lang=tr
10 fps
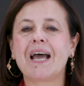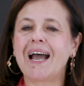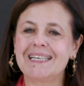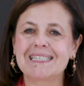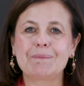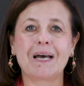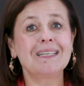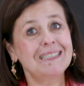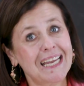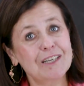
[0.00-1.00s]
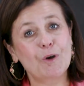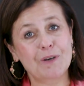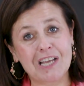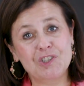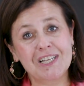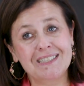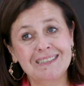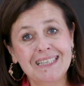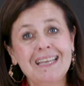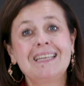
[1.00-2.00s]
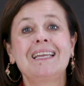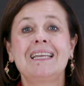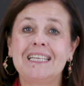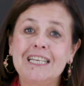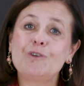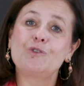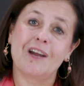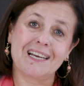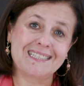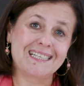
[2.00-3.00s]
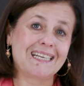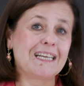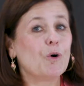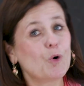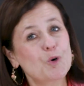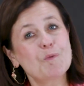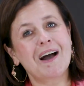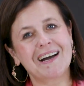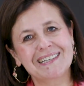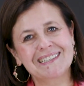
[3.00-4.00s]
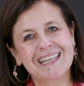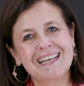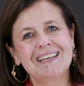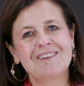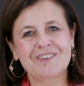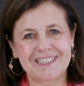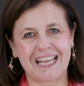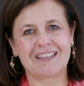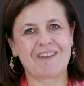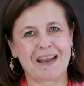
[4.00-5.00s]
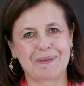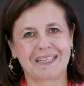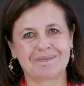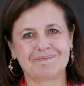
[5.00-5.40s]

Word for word: aynı zamanda diğer öğrencilerin de iyi üniversiteleri okuma hakkına fırsat vermek.